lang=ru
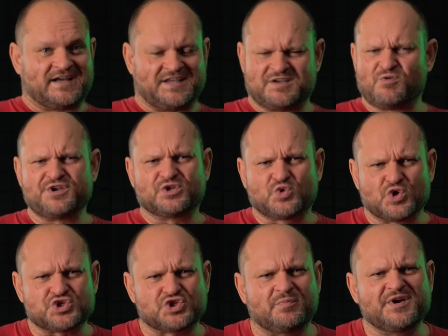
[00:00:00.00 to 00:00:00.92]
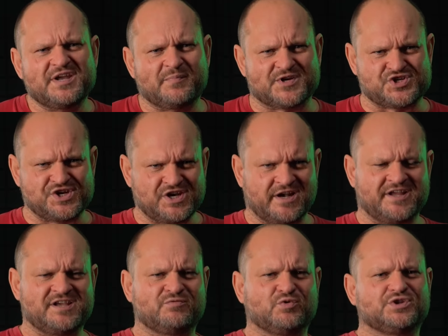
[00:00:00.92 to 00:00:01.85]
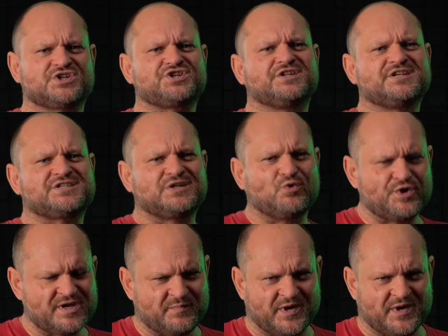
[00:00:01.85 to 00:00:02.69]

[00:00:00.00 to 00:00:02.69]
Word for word: его не то чтобы не починили, его даже на СТО не